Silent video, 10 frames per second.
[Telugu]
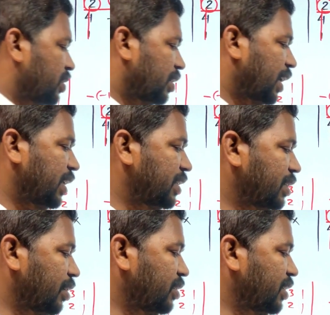సో థర్టీ
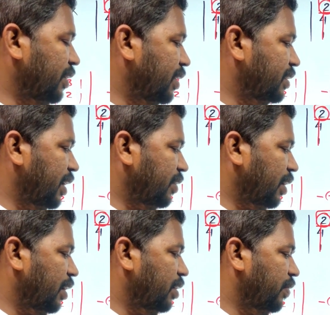సిక్స్ నుంచి టెన్ తీస్తే
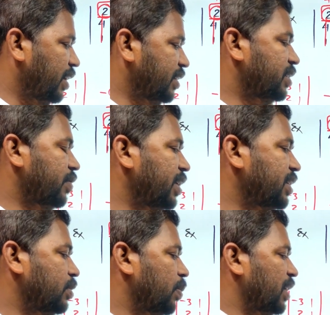ఎంత ట్వంటీ సిక్స్ ట్వంటీ
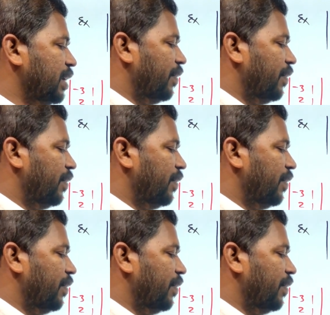సిక్స్ ప్లస్